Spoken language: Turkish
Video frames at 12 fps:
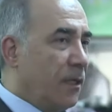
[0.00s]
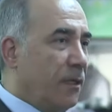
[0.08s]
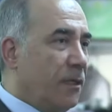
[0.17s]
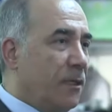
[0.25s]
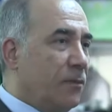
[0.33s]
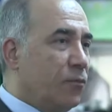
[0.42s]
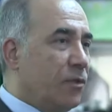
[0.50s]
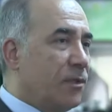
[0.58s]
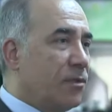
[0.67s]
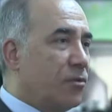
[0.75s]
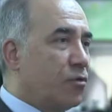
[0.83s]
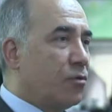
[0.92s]
E,
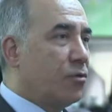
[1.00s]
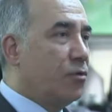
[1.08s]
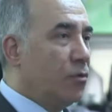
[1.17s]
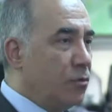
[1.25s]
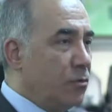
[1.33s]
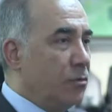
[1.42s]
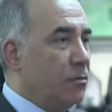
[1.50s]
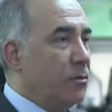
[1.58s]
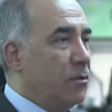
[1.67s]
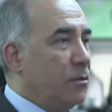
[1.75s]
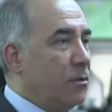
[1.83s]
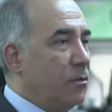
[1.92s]
burası çok yoğun
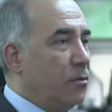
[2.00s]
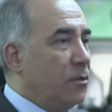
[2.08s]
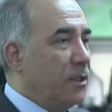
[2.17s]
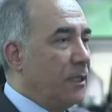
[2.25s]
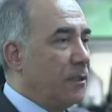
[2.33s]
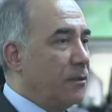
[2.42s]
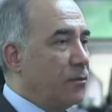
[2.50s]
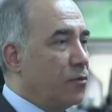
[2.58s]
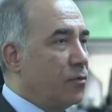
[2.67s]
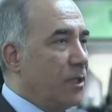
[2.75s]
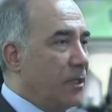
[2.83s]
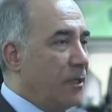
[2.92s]
e, olarak
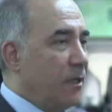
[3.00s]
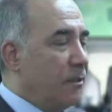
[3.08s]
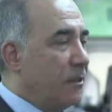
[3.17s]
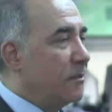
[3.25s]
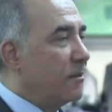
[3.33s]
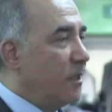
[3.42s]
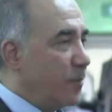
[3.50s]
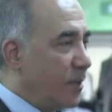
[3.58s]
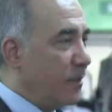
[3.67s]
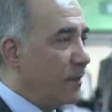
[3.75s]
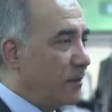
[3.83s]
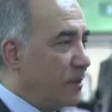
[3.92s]
Sultan Gazilerin
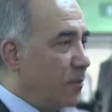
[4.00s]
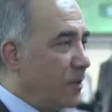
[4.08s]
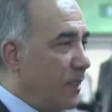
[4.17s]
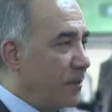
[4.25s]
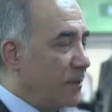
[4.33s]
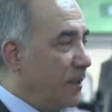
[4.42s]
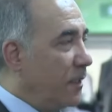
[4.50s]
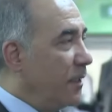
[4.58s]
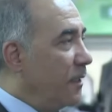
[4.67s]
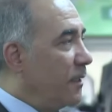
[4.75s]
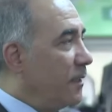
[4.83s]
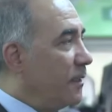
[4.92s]
rağbet ettiği bir yer
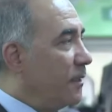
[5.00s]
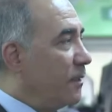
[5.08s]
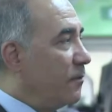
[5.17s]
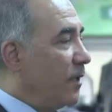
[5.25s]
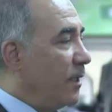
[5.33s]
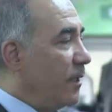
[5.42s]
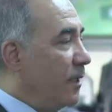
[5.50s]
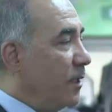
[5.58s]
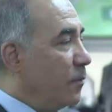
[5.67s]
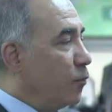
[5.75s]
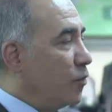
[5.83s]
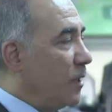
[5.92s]
e, ve
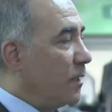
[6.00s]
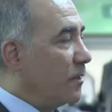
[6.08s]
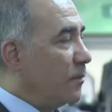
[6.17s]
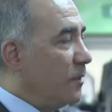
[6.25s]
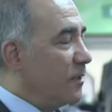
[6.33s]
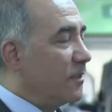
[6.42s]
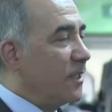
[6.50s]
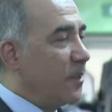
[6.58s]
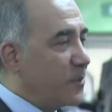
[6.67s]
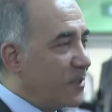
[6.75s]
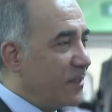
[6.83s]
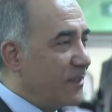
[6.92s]
bu yardımların
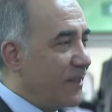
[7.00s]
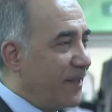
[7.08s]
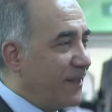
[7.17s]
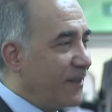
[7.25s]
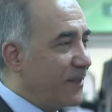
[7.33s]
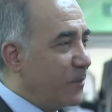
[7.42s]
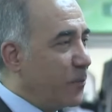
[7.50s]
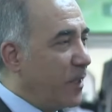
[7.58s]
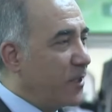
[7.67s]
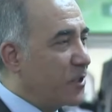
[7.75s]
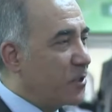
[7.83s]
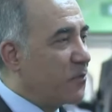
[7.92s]
hepsini de e,
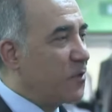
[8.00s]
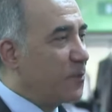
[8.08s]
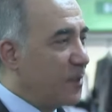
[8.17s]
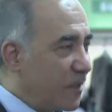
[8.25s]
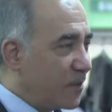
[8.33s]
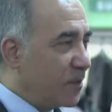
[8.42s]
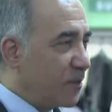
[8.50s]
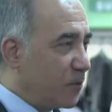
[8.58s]
bağışçı firmalardan